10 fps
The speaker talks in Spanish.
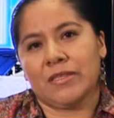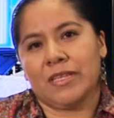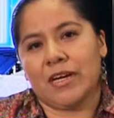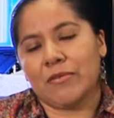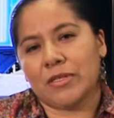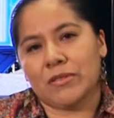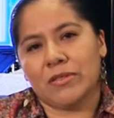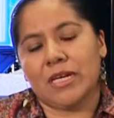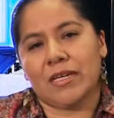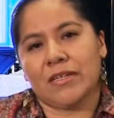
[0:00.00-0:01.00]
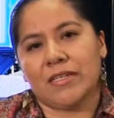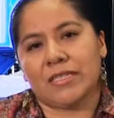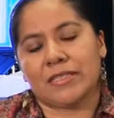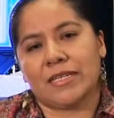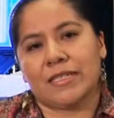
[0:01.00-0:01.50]
de acuerdo a
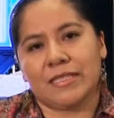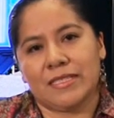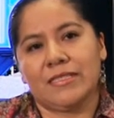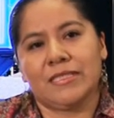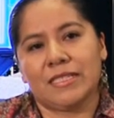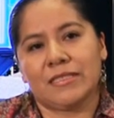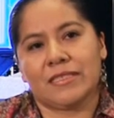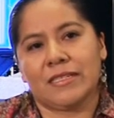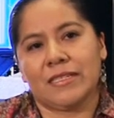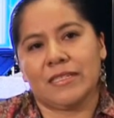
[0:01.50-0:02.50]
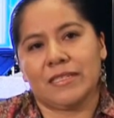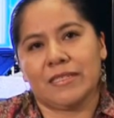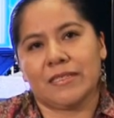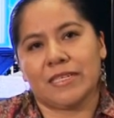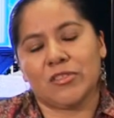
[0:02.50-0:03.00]
las características que,
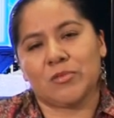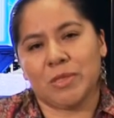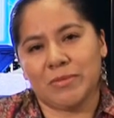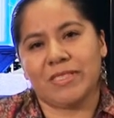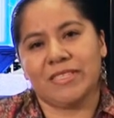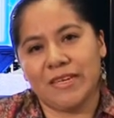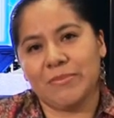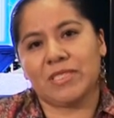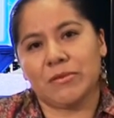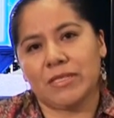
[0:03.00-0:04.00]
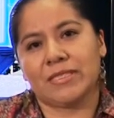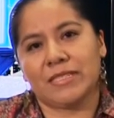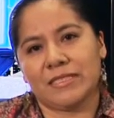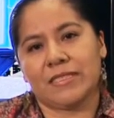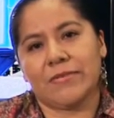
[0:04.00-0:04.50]
nos permitirían
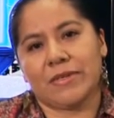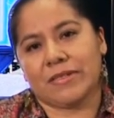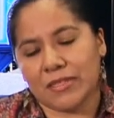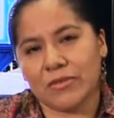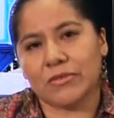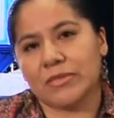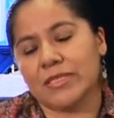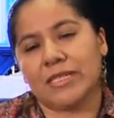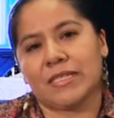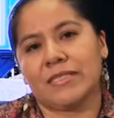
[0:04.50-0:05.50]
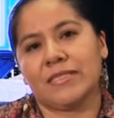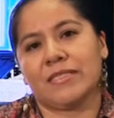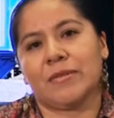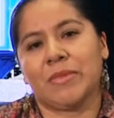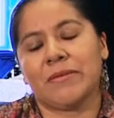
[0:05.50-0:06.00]
visualizar si de verdad conocían el
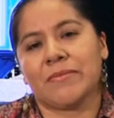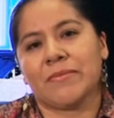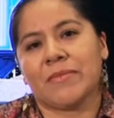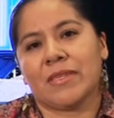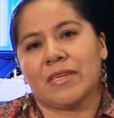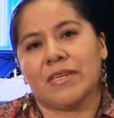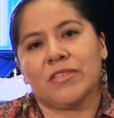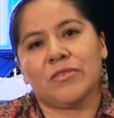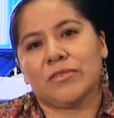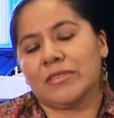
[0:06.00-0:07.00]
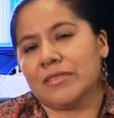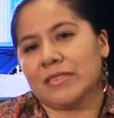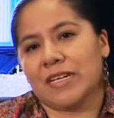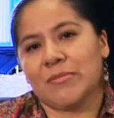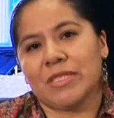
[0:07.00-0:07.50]
sistema, ellos
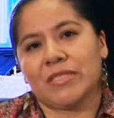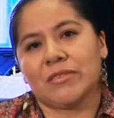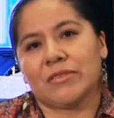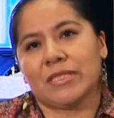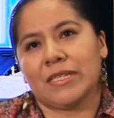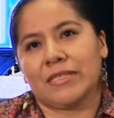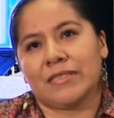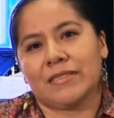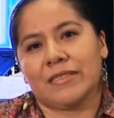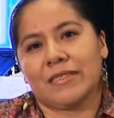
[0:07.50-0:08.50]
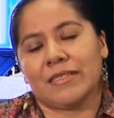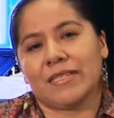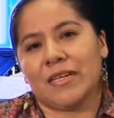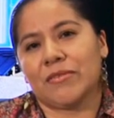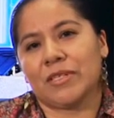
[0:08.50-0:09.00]
realmente nos dejan este,
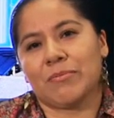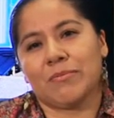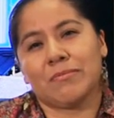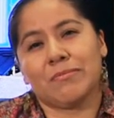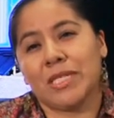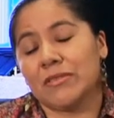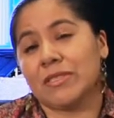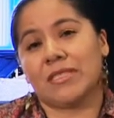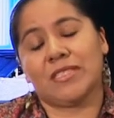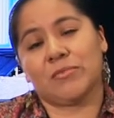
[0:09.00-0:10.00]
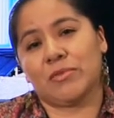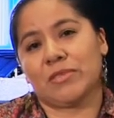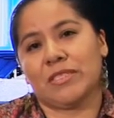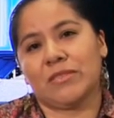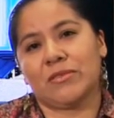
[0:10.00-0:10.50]
claro que menos del
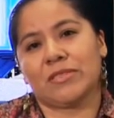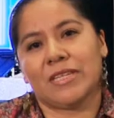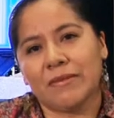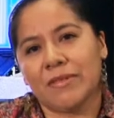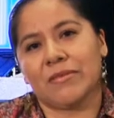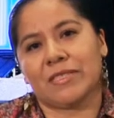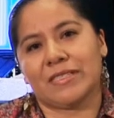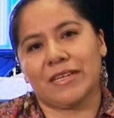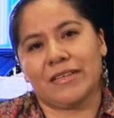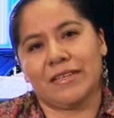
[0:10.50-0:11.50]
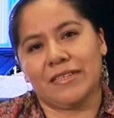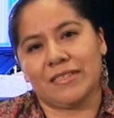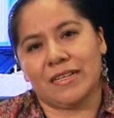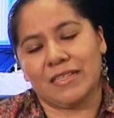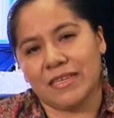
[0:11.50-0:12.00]
10% sabe lo que en
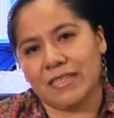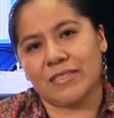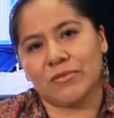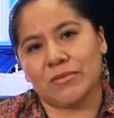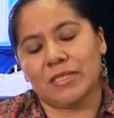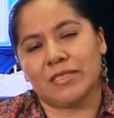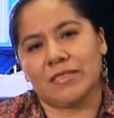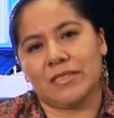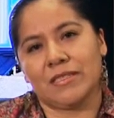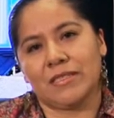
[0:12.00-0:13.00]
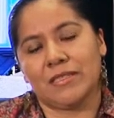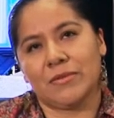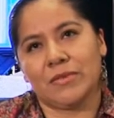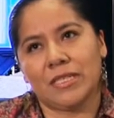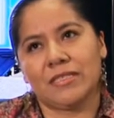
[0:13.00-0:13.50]
realidad es este,
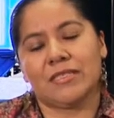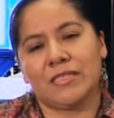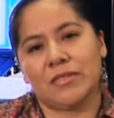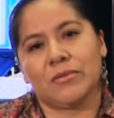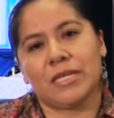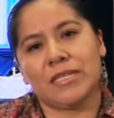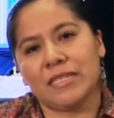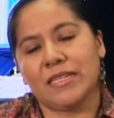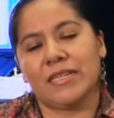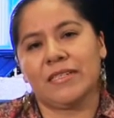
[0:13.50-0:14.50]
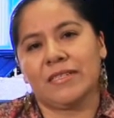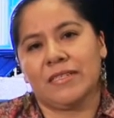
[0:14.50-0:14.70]
una licenciatura en línea